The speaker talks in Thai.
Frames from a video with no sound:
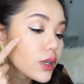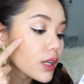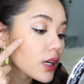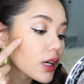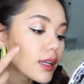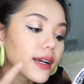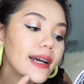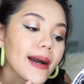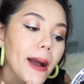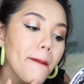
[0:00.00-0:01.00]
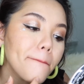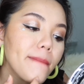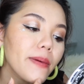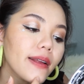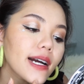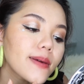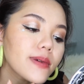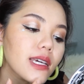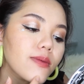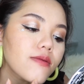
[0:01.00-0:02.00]
บนหน้านะคะ มีเป็นข้าว
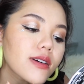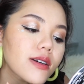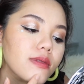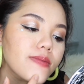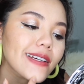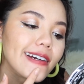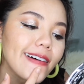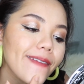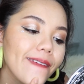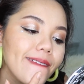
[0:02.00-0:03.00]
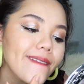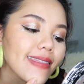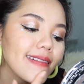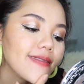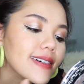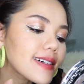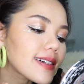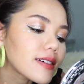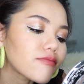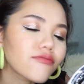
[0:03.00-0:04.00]
เมื่อกี้เพราะว่าเอามือไปเกาแต่ว่า
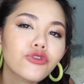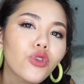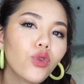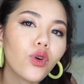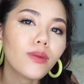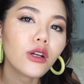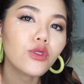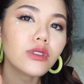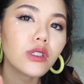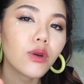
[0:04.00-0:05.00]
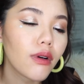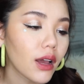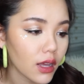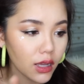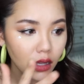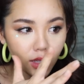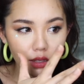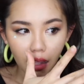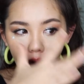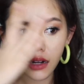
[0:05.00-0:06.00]
โดยรวมแล้วรู้สึกว่า
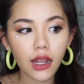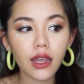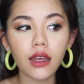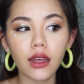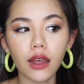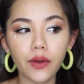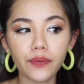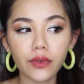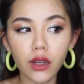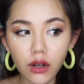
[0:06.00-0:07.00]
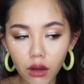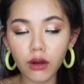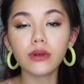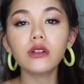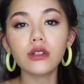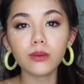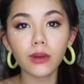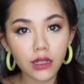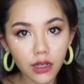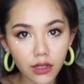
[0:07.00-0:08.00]
ทางหน้ารองพื้น
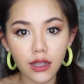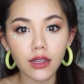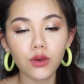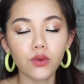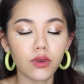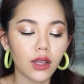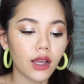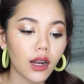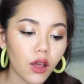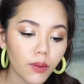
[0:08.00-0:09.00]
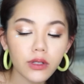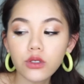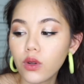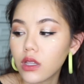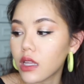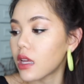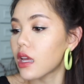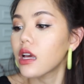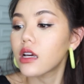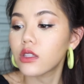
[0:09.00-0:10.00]
มันยังดีอยู่นะคะ รองพื้นตัวนี้
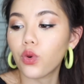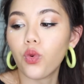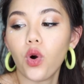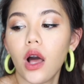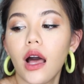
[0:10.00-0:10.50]
ตัว